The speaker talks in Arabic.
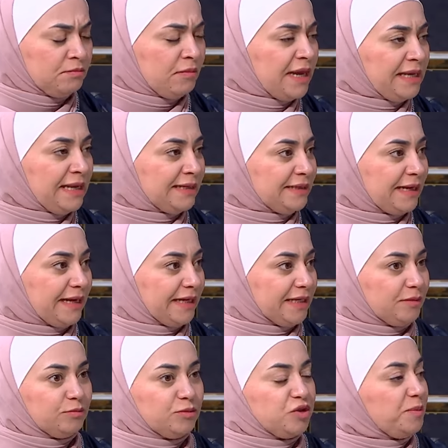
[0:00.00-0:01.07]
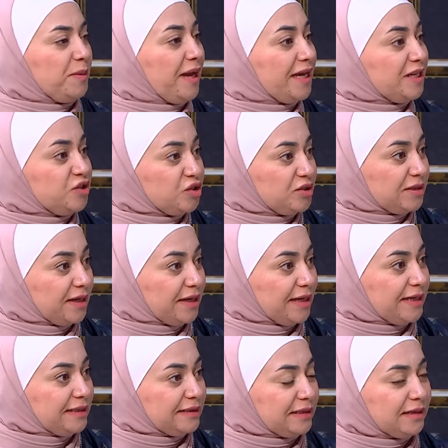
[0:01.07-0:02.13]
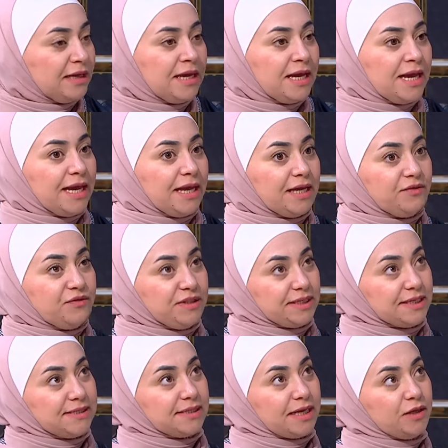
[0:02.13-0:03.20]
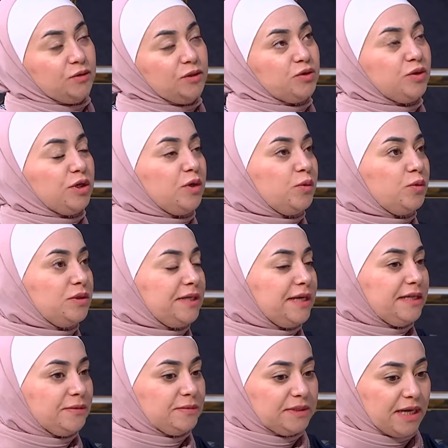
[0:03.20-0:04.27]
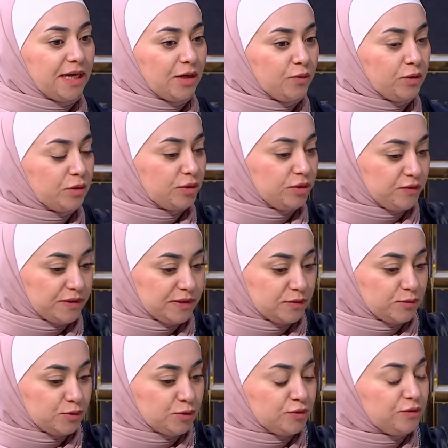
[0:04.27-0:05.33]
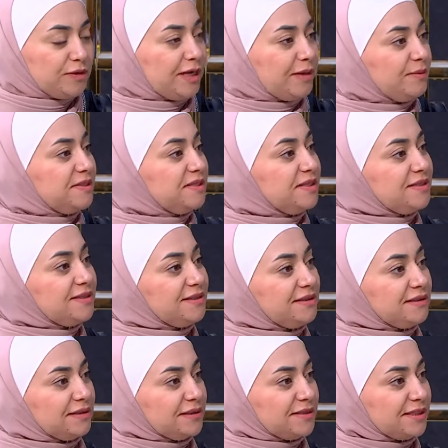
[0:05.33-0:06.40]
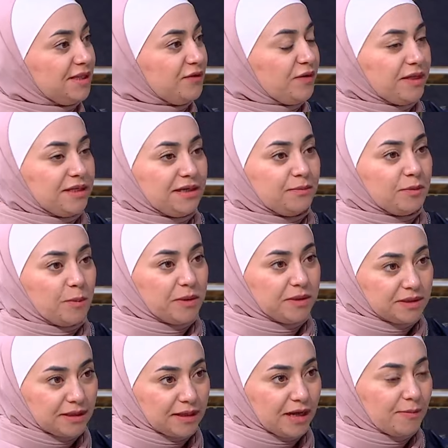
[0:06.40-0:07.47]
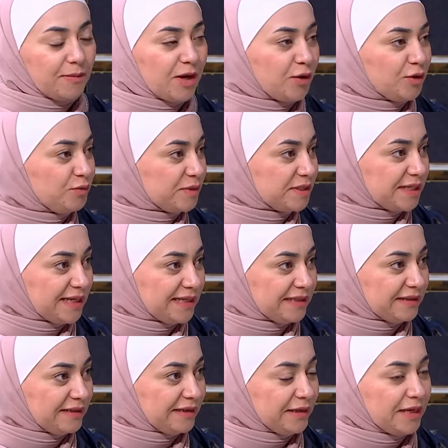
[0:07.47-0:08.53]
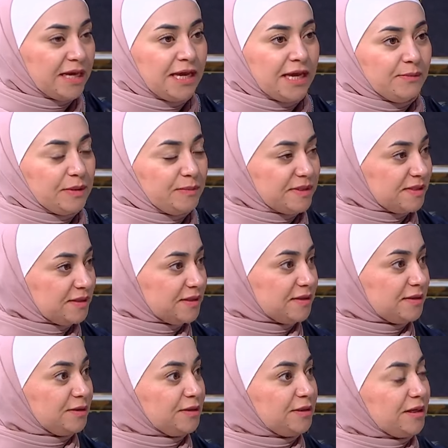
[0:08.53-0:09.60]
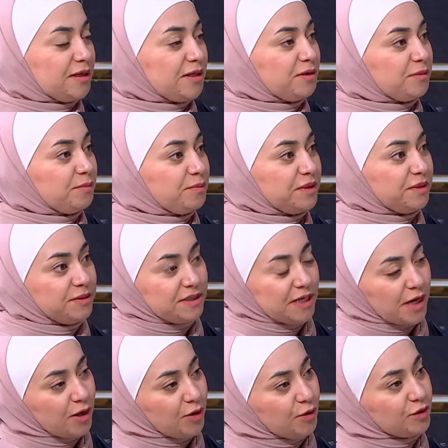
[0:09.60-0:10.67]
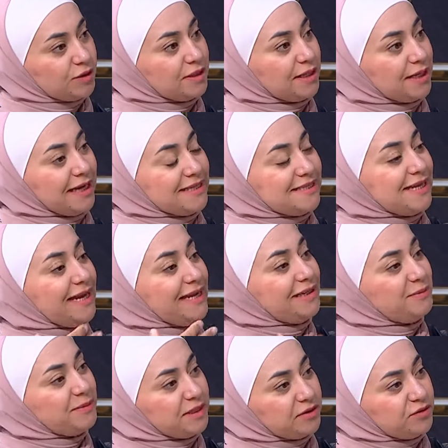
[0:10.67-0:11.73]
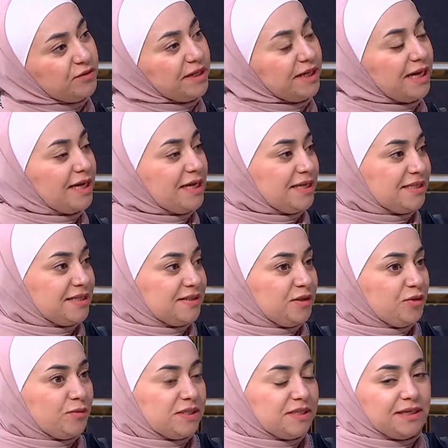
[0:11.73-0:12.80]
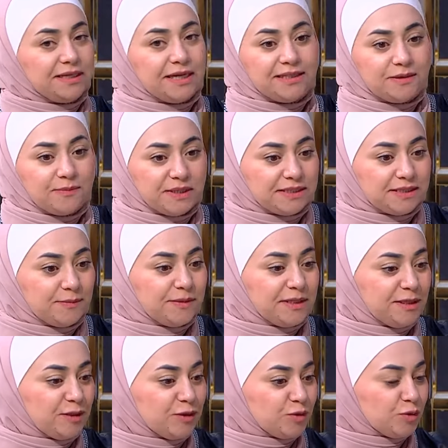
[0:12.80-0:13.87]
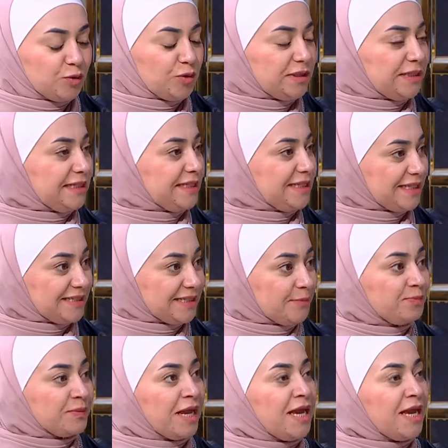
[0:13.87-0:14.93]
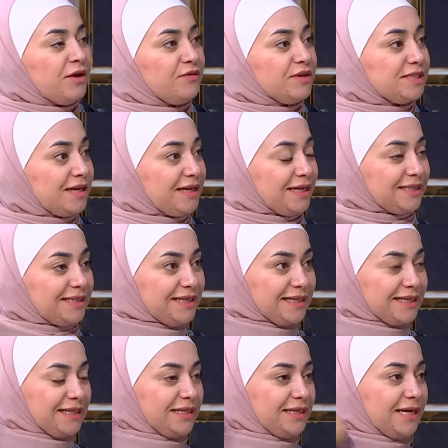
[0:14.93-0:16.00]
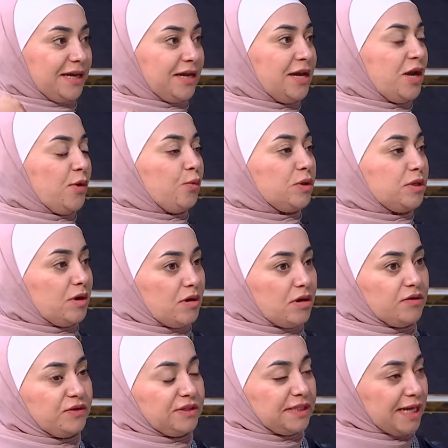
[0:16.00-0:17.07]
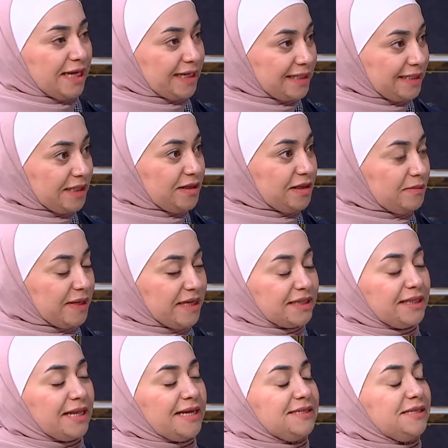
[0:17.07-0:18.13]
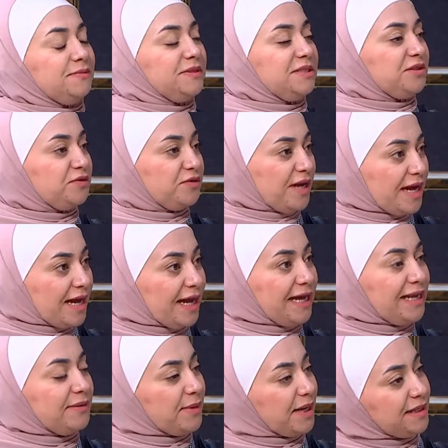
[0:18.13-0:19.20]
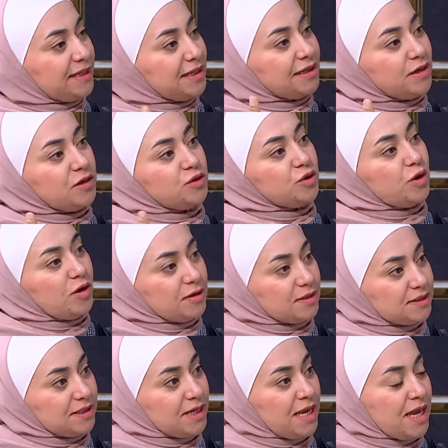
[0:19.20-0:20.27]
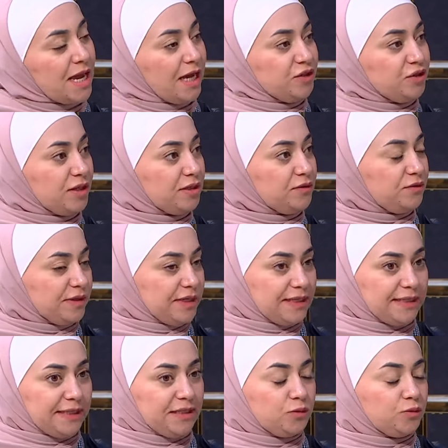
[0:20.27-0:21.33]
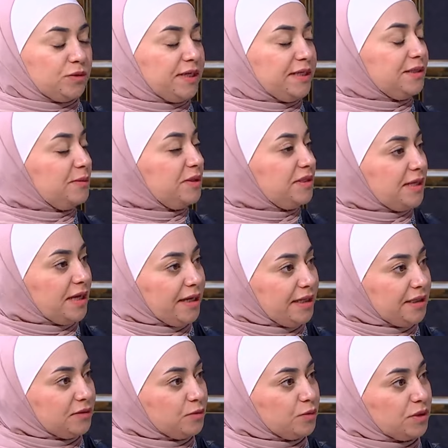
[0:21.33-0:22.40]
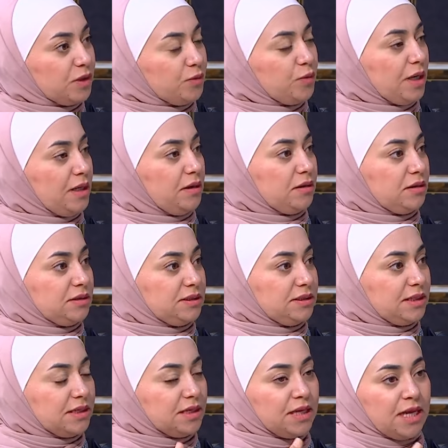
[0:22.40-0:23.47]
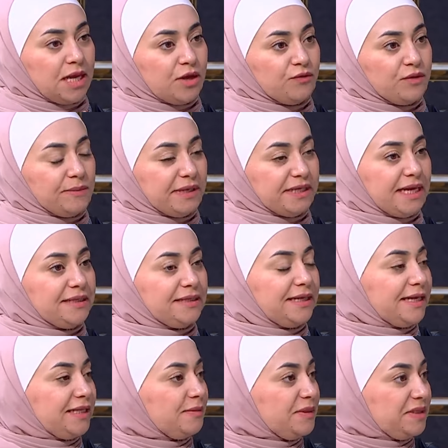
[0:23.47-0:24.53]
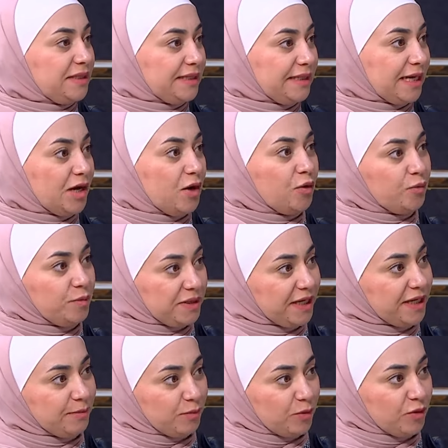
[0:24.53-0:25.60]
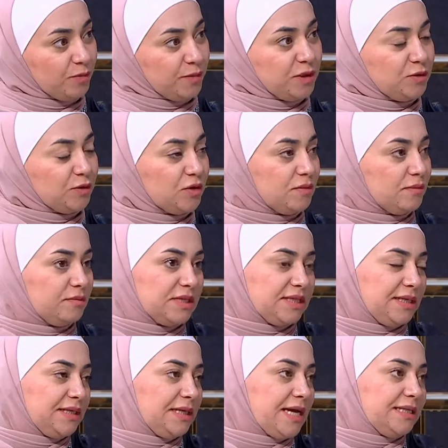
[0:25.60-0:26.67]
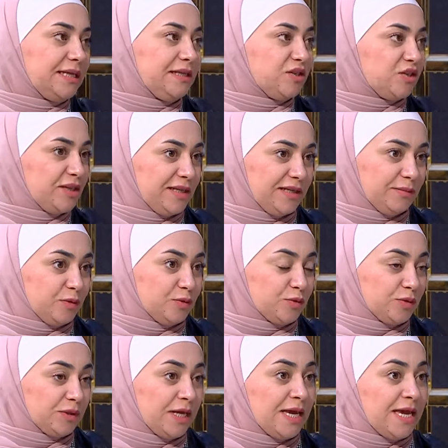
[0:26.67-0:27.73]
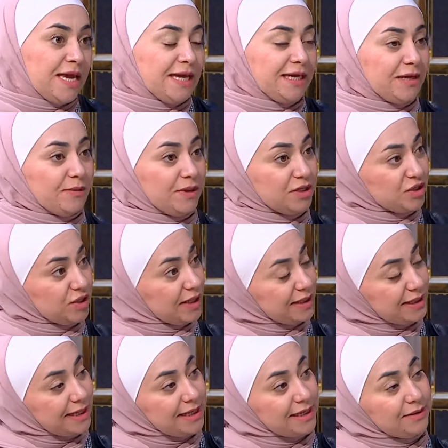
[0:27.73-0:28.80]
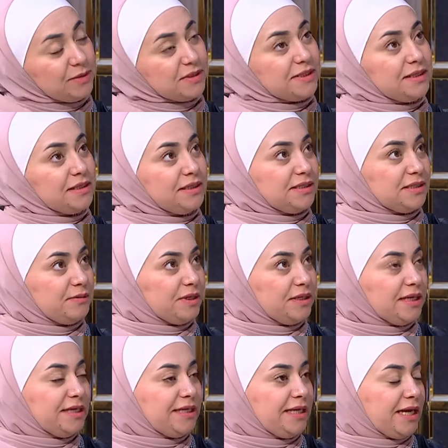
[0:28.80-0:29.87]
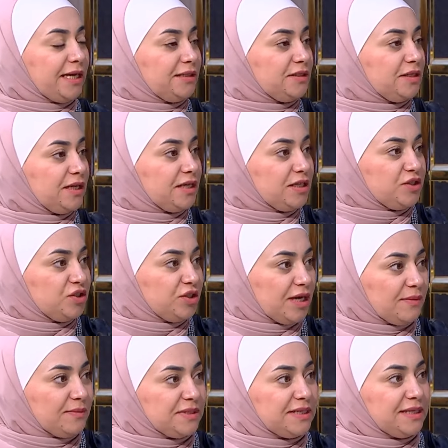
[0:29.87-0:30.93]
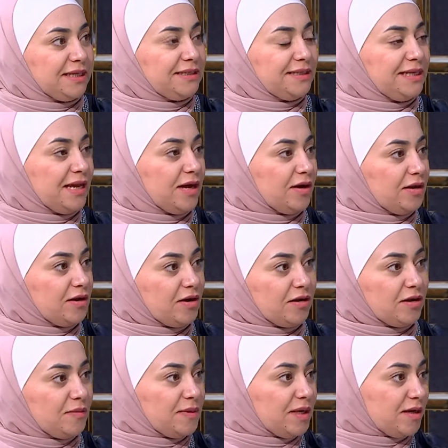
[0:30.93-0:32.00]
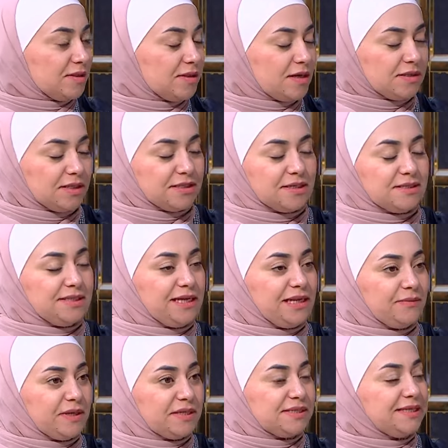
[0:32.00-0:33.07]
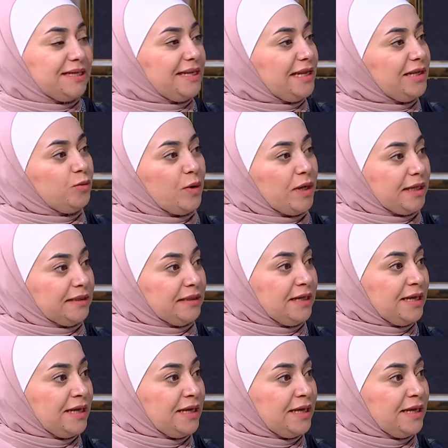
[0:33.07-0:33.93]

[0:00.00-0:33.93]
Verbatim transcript: ما إلها داعي مش بحاجتها إحنا آه، في ناس كانوا يجوا يحكوا لنا أنا بدي أحول غرفة الضيوف لبزنس سنترز كيف أنا لما بطلع بقعد مثلا بالبزنس سنتر بدي أقعد أحس حالي بكافيه أساس إنه مثلا هذا مكتب إلي شغلي كذا فصارت الوظائف الداخلية للبيت لازم تتفاعل معنا كأشخاص عشان فعلي نكون إحنا مرتاحين وتقوي علاقتنا في المكان اللي إحنا بدنا إياه أو بنحبه منه مثلا هذا الإشي اللي موجود كمان شغلة مثلا إذا بدنا نحكي عن عن اشياء مثلا لها علاقه بالخصائص الاساسيه للبيت زي الالوان